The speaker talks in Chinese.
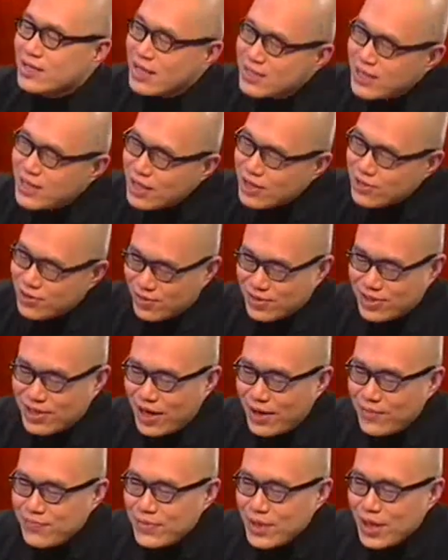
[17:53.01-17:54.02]
但这个东
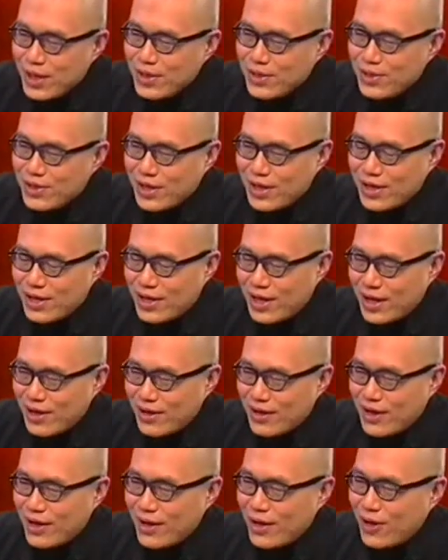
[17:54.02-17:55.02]
西啊，呃
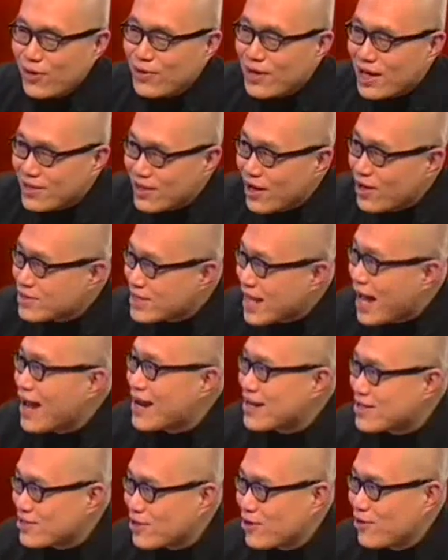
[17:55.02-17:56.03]
呃呃，后来闹
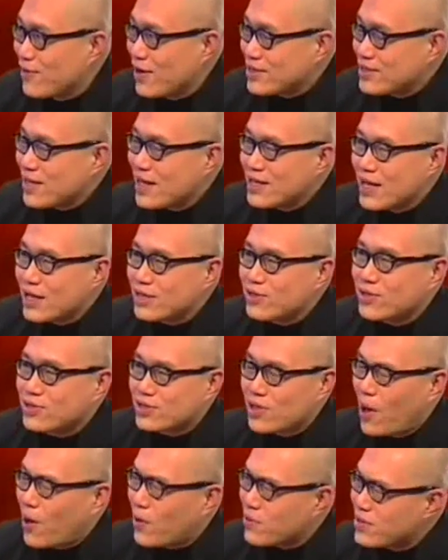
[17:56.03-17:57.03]
大了之后啊，大家就
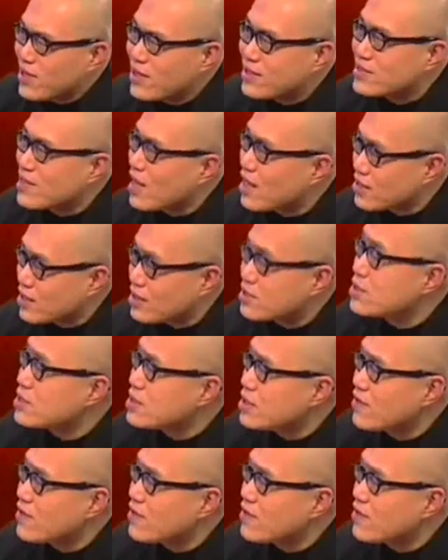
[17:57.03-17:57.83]
讨厌萨科齐。